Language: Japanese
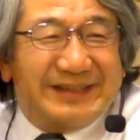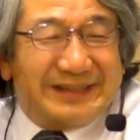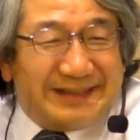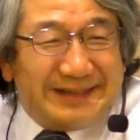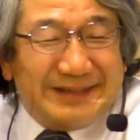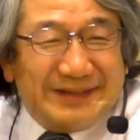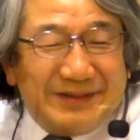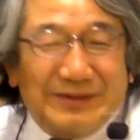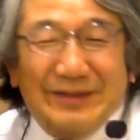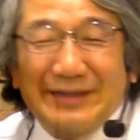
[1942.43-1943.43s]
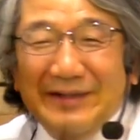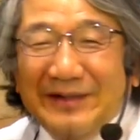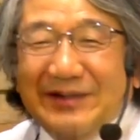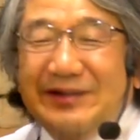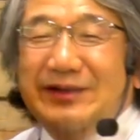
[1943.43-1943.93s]
ね、ね、
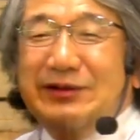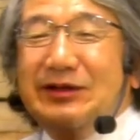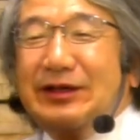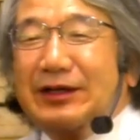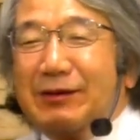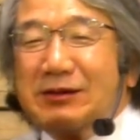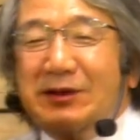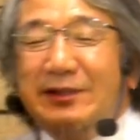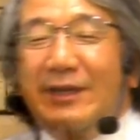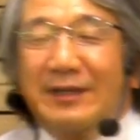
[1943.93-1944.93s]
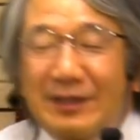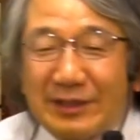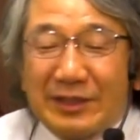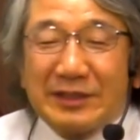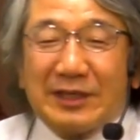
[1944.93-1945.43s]
それでね神様がいたからね
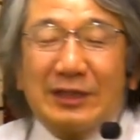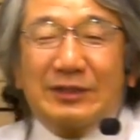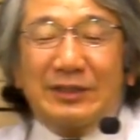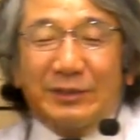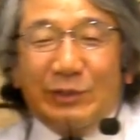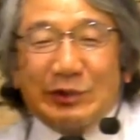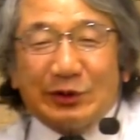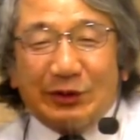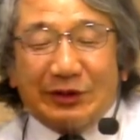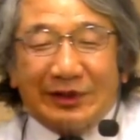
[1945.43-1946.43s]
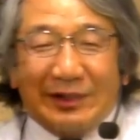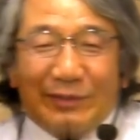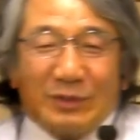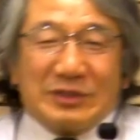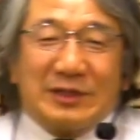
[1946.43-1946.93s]
家に帰ってねご主人のとこ行ってね
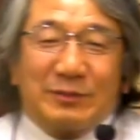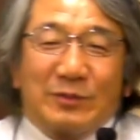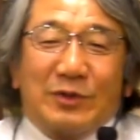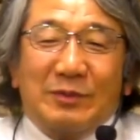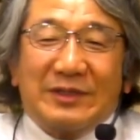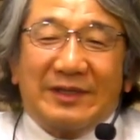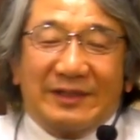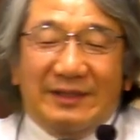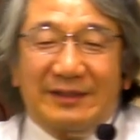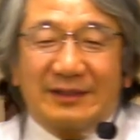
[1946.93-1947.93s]
ご主人は向こう向いたんでね